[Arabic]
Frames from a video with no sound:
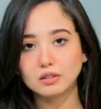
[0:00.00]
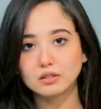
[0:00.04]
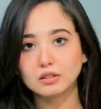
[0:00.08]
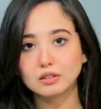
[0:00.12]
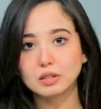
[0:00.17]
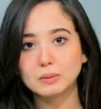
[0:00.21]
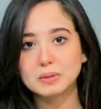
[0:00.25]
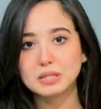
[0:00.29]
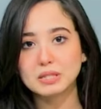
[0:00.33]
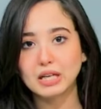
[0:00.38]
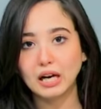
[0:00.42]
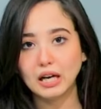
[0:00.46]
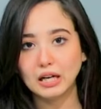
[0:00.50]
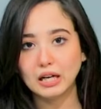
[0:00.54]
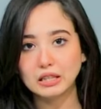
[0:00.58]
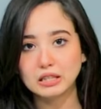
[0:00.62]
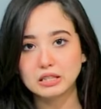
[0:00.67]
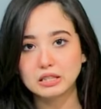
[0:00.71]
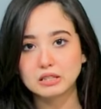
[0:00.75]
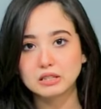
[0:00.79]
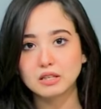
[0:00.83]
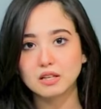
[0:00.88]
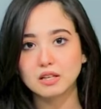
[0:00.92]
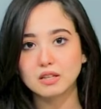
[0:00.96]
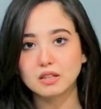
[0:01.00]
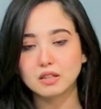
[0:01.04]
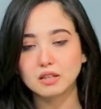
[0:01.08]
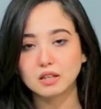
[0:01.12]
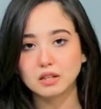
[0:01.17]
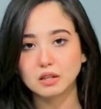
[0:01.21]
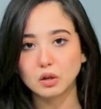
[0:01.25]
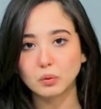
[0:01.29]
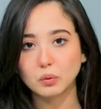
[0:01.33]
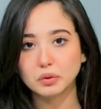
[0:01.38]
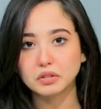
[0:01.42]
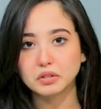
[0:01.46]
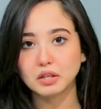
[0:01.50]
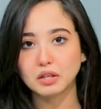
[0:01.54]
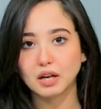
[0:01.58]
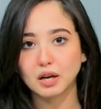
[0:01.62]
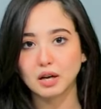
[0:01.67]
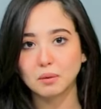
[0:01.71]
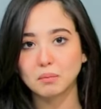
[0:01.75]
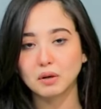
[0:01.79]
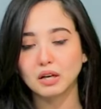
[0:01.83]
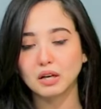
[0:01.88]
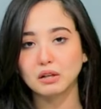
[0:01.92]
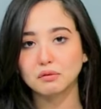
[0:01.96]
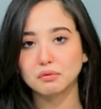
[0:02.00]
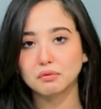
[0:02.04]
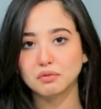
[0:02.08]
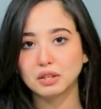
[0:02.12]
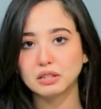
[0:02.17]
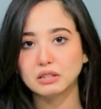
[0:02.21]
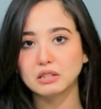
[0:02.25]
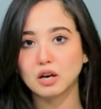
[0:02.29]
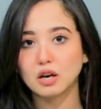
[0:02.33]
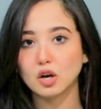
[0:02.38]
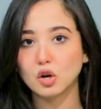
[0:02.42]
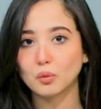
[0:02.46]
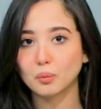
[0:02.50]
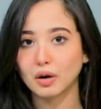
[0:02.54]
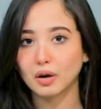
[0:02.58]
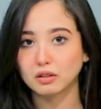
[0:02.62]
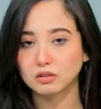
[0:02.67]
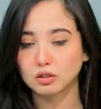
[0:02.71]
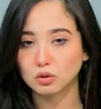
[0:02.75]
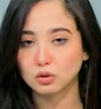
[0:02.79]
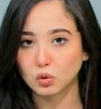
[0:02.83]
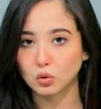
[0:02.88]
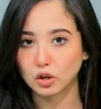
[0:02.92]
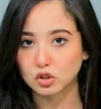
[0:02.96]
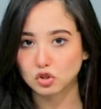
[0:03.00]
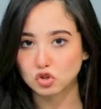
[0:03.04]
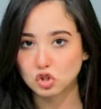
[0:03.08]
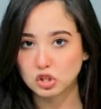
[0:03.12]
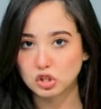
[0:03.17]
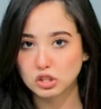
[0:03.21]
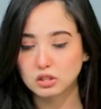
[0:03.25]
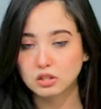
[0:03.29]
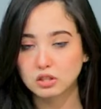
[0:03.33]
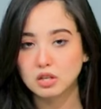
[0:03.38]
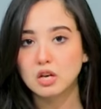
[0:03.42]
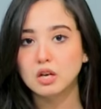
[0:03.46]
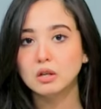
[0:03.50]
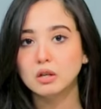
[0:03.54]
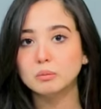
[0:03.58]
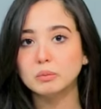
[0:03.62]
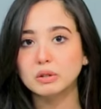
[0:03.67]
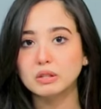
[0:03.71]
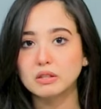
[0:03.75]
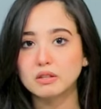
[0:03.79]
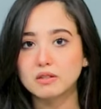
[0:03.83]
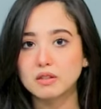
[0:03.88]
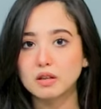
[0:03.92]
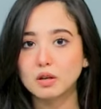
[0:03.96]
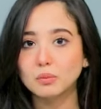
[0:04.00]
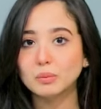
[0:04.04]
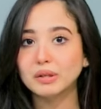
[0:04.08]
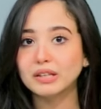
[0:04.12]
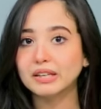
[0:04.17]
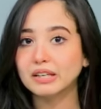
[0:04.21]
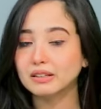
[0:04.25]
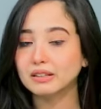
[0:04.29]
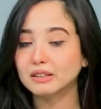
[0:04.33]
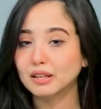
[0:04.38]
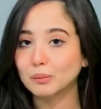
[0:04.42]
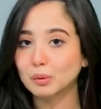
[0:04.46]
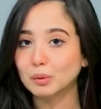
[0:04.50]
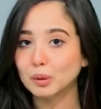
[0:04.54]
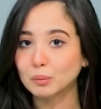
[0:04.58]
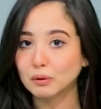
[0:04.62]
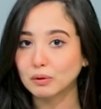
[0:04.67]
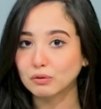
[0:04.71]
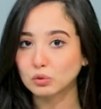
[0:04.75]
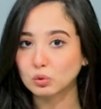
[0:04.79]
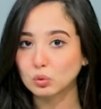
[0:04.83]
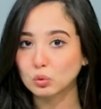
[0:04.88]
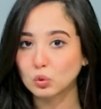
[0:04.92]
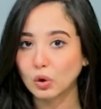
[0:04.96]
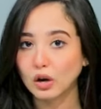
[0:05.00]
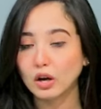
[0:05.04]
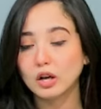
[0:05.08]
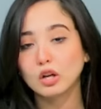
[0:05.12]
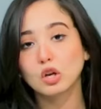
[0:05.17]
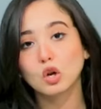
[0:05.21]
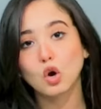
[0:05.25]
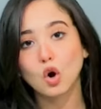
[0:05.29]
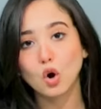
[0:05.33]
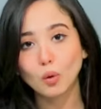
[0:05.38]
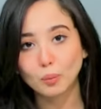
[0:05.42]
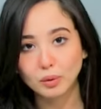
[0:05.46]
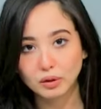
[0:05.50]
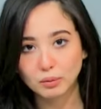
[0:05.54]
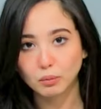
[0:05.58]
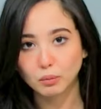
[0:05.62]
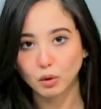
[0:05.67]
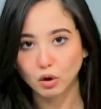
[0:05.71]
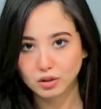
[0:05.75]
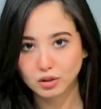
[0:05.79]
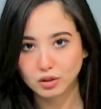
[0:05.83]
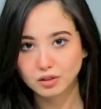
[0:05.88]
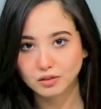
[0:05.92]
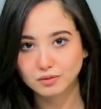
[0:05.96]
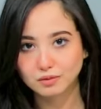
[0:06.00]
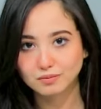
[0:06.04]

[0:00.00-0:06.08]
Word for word: امتحانات الثانوية العامة 2024 بنظام الكتاب المفتوح الأوبن بوك